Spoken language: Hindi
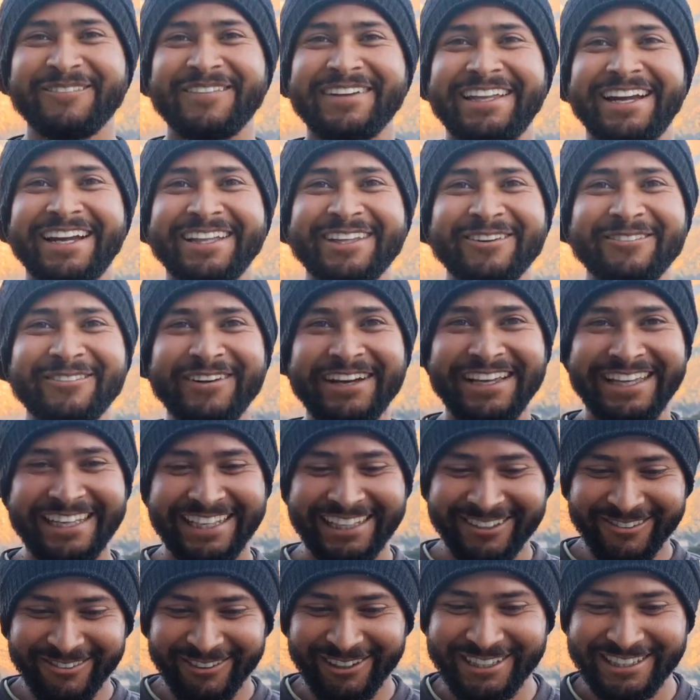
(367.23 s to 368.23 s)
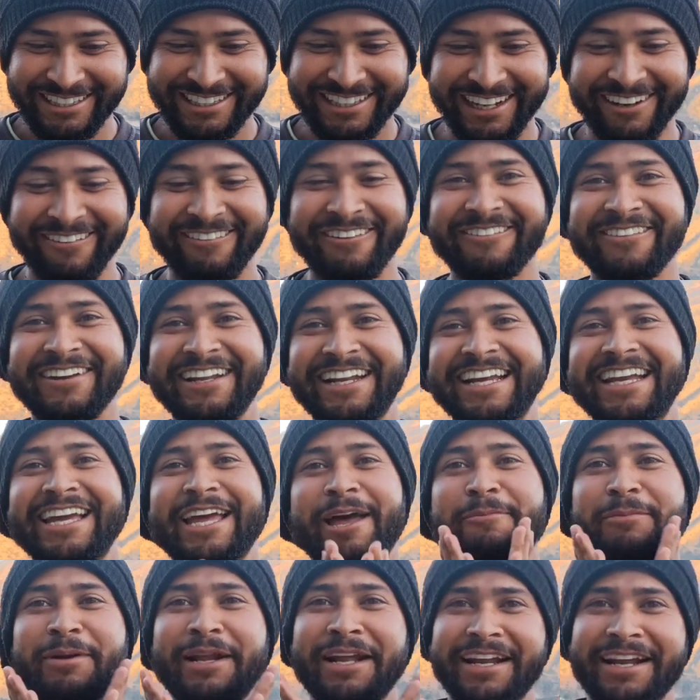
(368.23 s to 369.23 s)
बताता हूँ मैं किस पोजीशन में मैंने
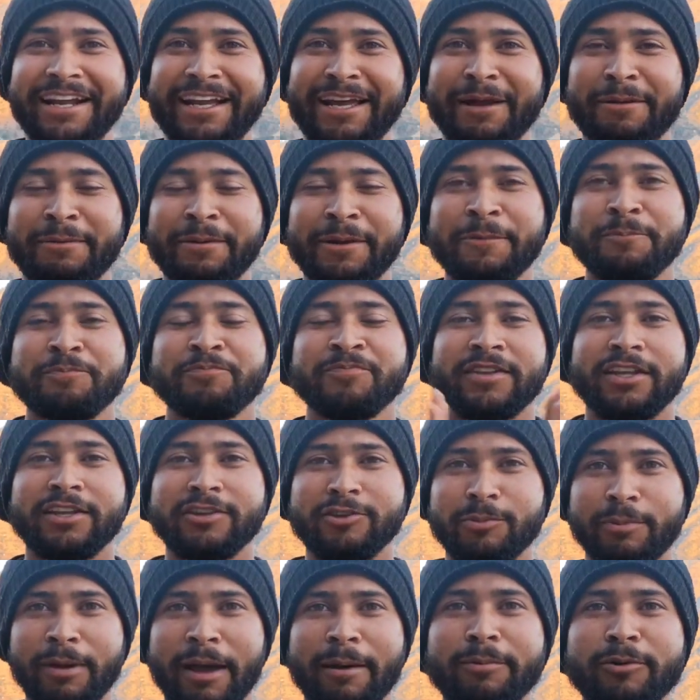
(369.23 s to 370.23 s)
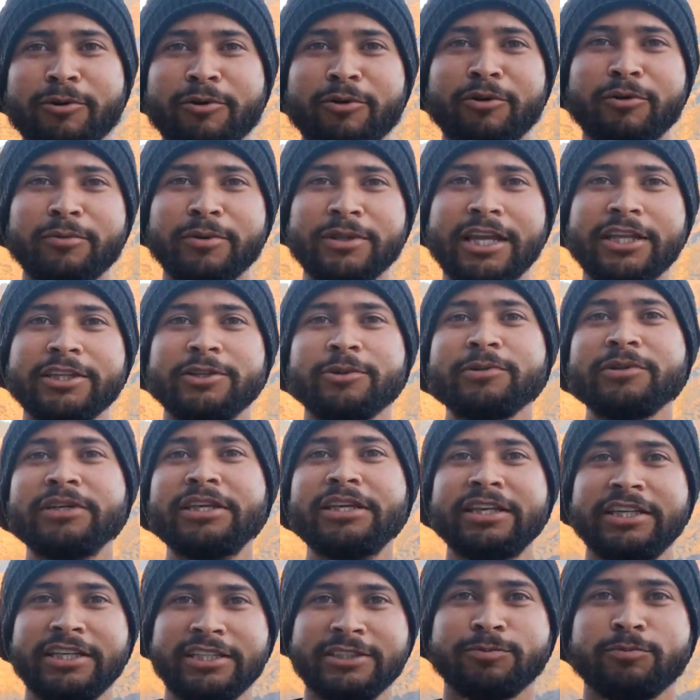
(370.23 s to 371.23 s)
कैमरा रखा है अभी मैं आप लोगों को बताता हूँ कि
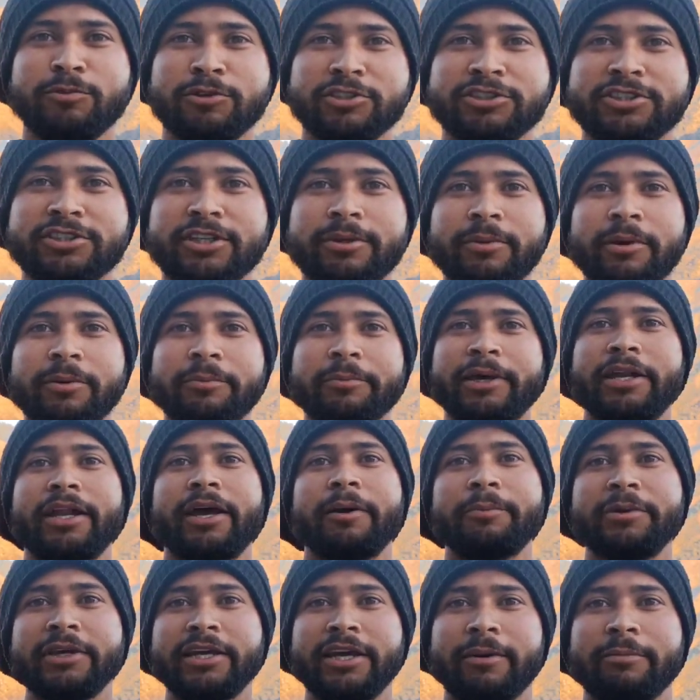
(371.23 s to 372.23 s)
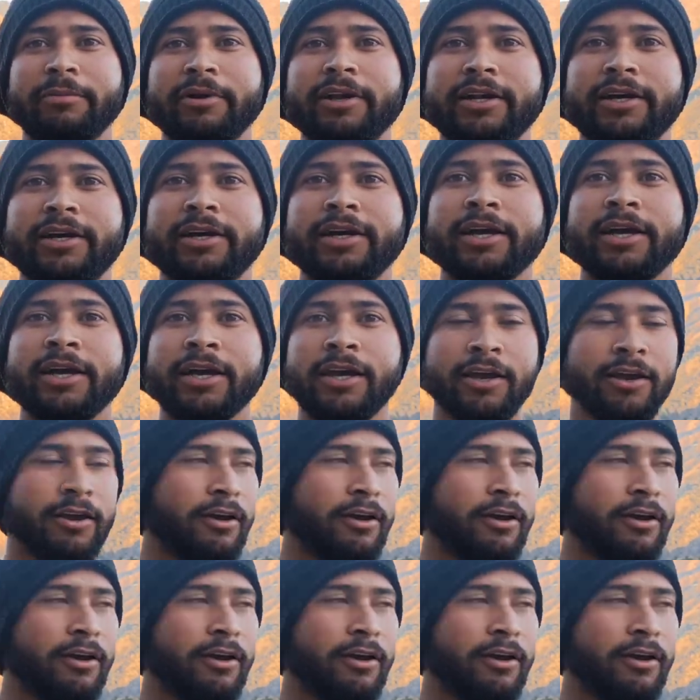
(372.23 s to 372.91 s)
किस पोजीशन में मैंने अभी कैमरा रखा है